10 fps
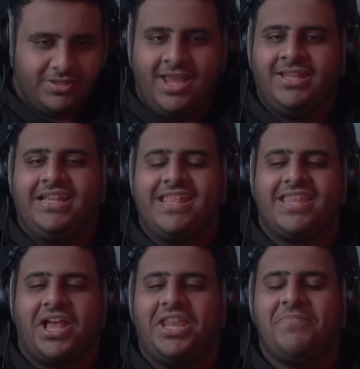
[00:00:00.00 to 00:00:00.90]
يعني كذا
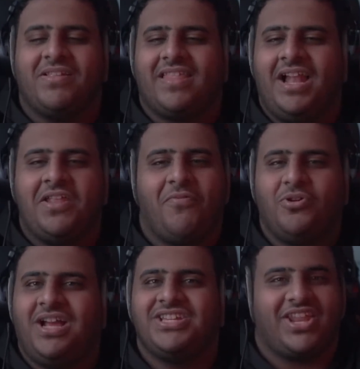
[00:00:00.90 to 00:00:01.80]
تقريبا طلعنا
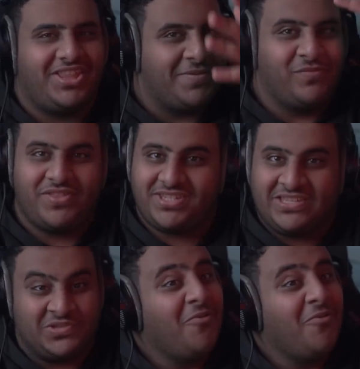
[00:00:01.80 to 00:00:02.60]
فوق 10 تيم اوف ذا سيزون